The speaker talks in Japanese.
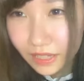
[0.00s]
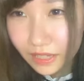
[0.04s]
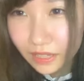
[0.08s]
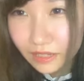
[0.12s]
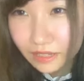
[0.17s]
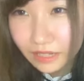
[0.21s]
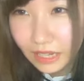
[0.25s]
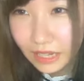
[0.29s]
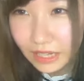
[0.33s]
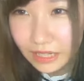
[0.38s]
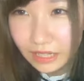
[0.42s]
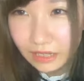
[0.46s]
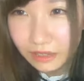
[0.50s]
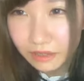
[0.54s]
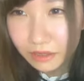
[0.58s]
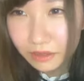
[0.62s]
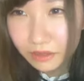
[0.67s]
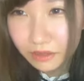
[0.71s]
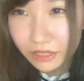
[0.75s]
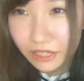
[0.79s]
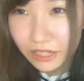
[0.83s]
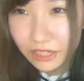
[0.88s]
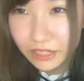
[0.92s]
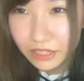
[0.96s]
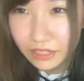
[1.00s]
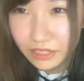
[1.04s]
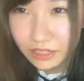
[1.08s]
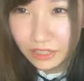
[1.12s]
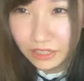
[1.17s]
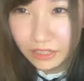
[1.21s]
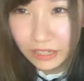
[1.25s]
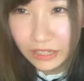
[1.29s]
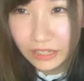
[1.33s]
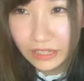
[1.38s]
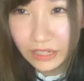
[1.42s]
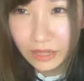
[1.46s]
確かにあざとい子にはすぐ
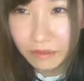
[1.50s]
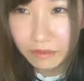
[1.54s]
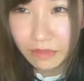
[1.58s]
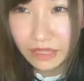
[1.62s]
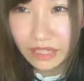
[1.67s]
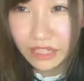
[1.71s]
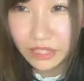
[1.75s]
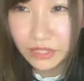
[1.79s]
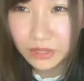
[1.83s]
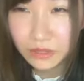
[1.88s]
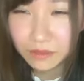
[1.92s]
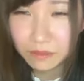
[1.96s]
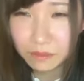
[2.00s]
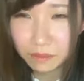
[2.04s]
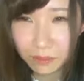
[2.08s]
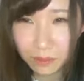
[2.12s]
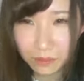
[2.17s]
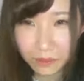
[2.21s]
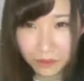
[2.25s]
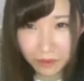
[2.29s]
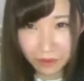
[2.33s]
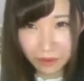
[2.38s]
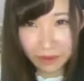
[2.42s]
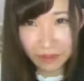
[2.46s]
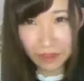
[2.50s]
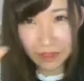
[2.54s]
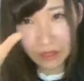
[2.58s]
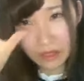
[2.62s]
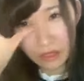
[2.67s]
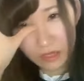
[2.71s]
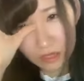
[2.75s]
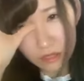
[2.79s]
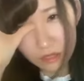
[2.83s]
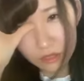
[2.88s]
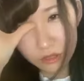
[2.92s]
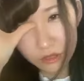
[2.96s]
つられちゃいます棒
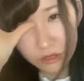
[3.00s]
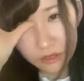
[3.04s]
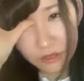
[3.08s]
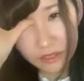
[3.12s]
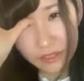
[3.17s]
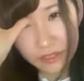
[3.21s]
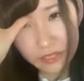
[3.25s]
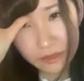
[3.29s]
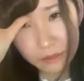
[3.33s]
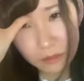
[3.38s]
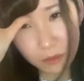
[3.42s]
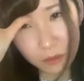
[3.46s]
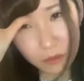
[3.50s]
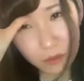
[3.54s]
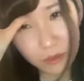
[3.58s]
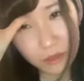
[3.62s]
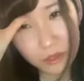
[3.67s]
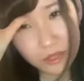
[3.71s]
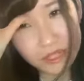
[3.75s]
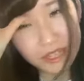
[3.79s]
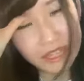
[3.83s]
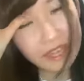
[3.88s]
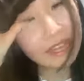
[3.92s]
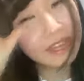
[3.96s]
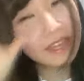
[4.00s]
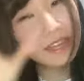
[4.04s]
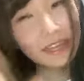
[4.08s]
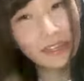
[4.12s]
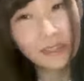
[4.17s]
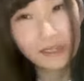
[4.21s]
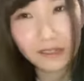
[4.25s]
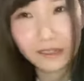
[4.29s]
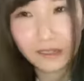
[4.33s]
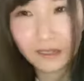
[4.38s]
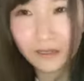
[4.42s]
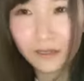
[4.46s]
え棒って
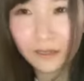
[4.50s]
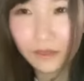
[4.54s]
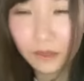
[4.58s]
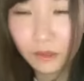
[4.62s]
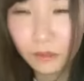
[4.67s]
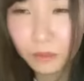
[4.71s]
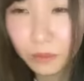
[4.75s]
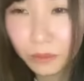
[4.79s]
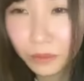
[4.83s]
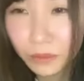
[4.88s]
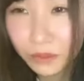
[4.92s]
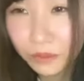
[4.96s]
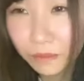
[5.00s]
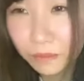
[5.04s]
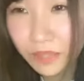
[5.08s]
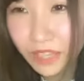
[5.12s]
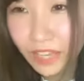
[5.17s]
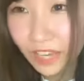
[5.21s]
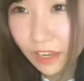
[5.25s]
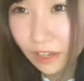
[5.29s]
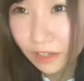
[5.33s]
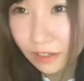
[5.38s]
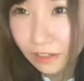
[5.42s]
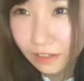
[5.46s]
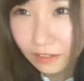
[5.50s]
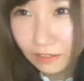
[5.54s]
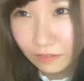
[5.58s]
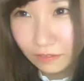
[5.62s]
棒読みやん